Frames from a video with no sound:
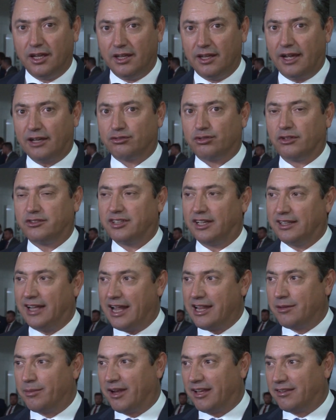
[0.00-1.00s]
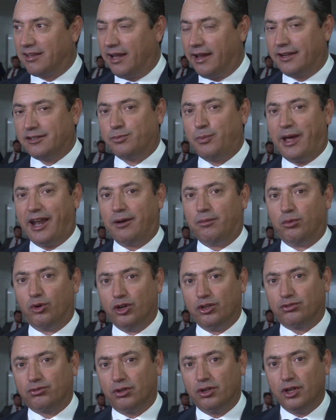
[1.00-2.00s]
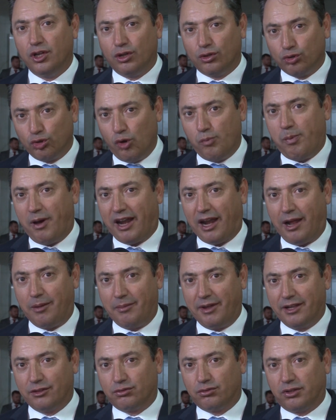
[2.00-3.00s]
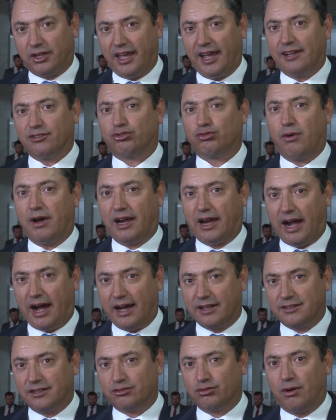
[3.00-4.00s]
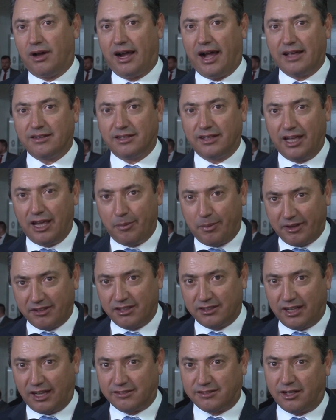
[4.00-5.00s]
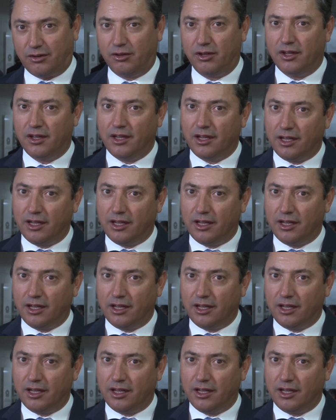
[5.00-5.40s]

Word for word: e a sociedade brasileira espera muito do parlamento, que é a sua casa, a sua casa de representação.